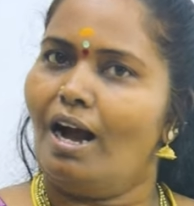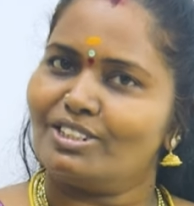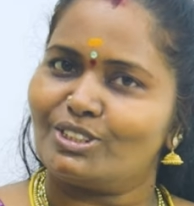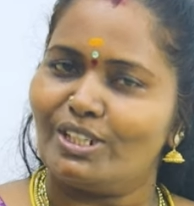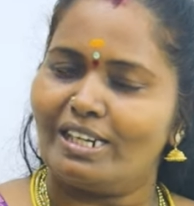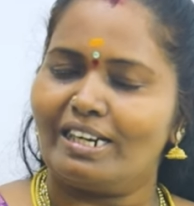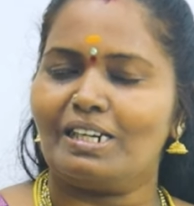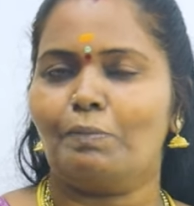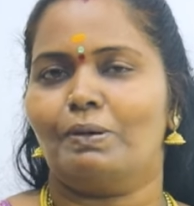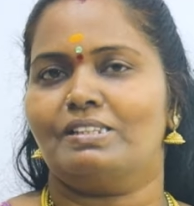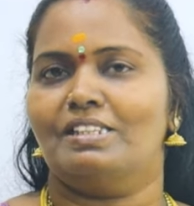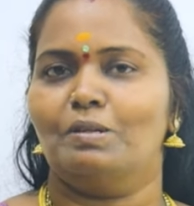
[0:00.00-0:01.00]
அக்ஷய லக்ன
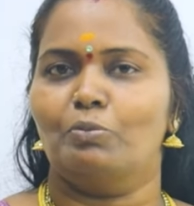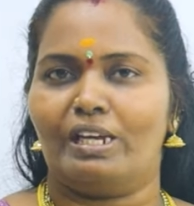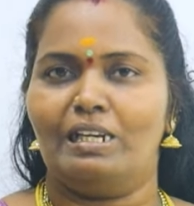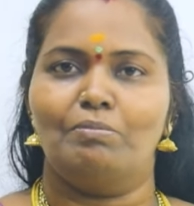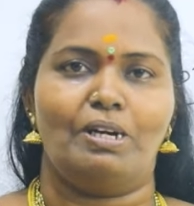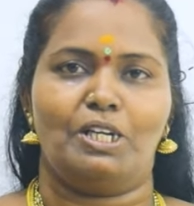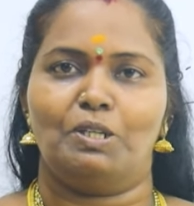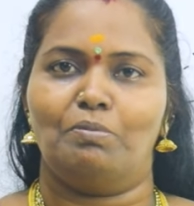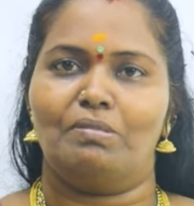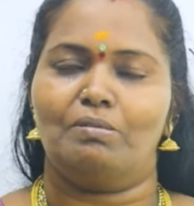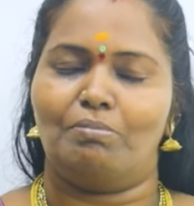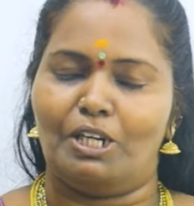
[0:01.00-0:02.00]
பத்ததி முறையில்
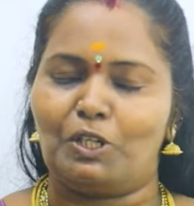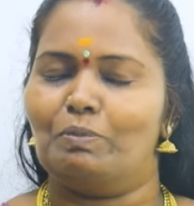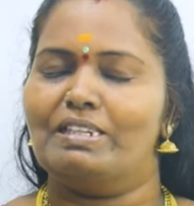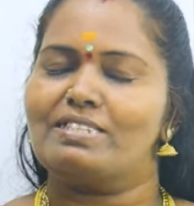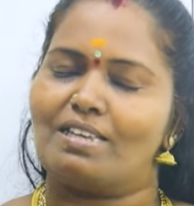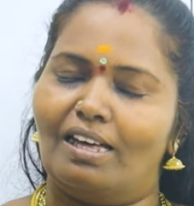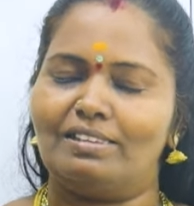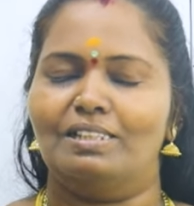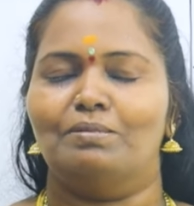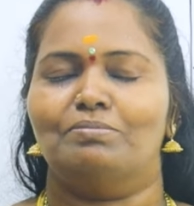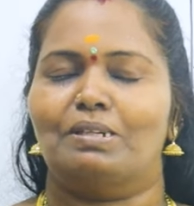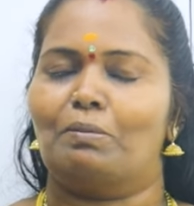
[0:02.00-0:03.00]
மட்டுமே மட்டுமே
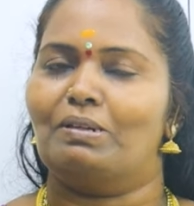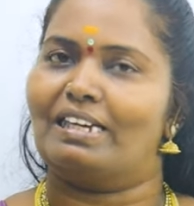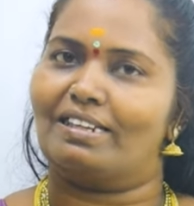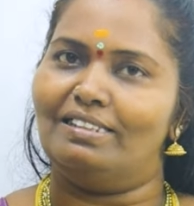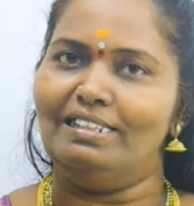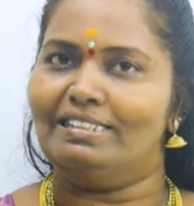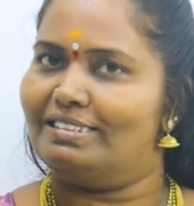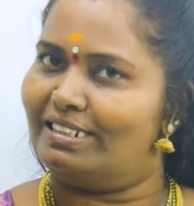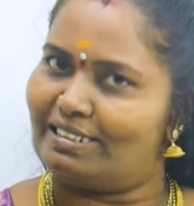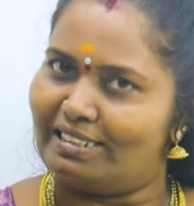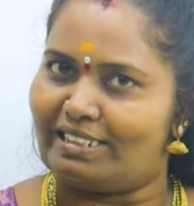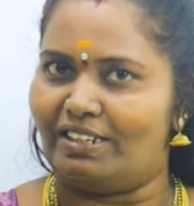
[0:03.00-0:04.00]
சாத்தியம் அப்படிங்கிறத இந்த
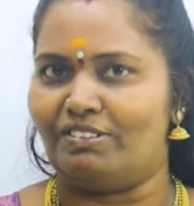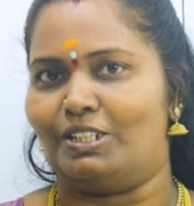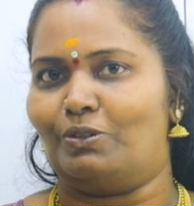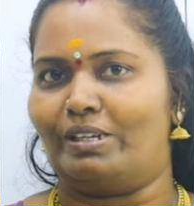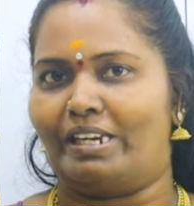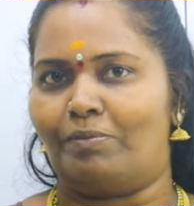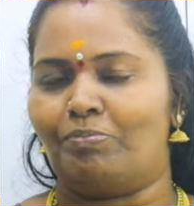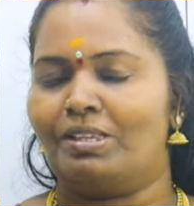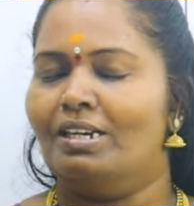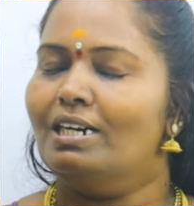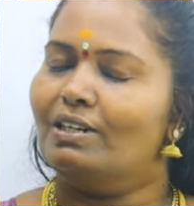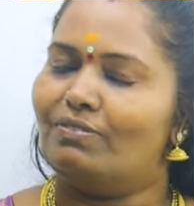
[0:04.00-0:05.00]
இடத்துல தெரிவித்துக் கொள்கிறேன்
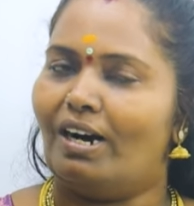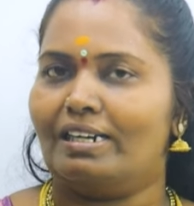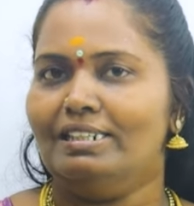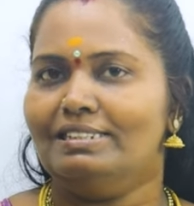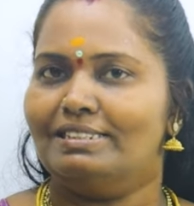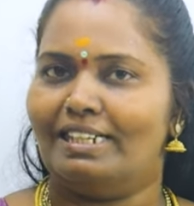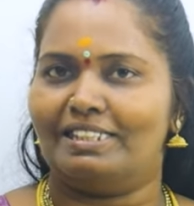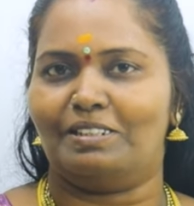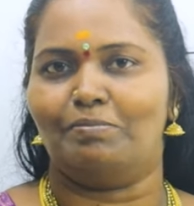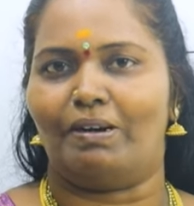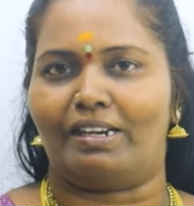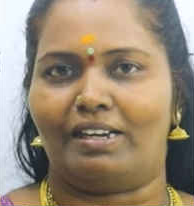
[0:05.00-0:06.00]
வாங்க
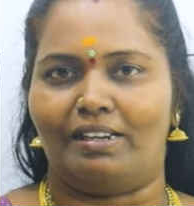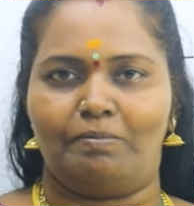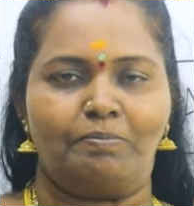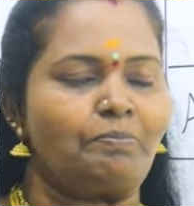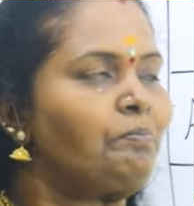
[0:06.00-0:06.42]
ஜாதகம் பார்க்கலாம்